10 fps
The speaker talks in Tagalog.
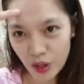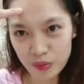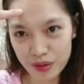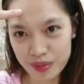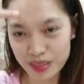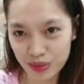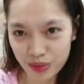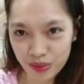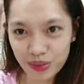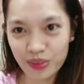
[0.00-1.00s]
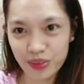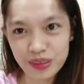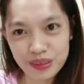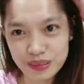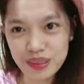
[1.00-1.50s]
lumabas yung noo ko.
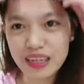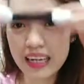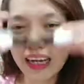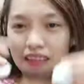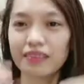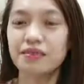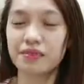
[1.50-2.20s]
Madali nga.